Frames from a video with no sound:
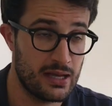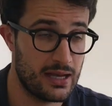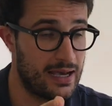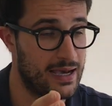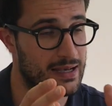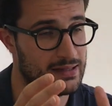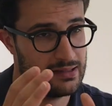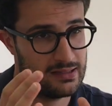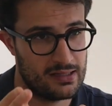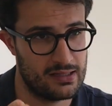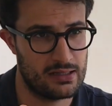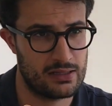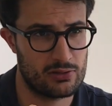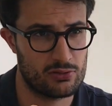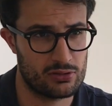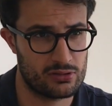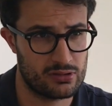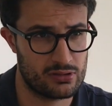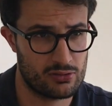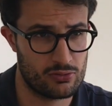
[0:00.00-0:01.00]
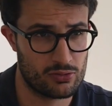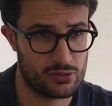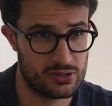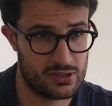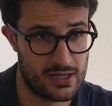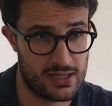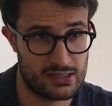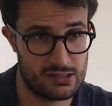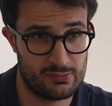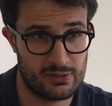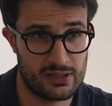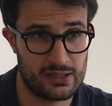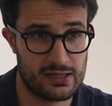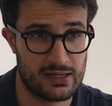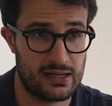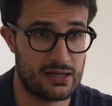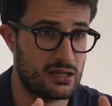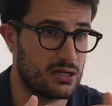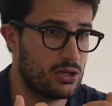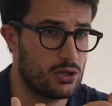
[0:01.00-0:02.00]
a delle co- coordinate
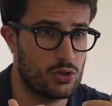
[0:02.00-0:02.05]
bancarie che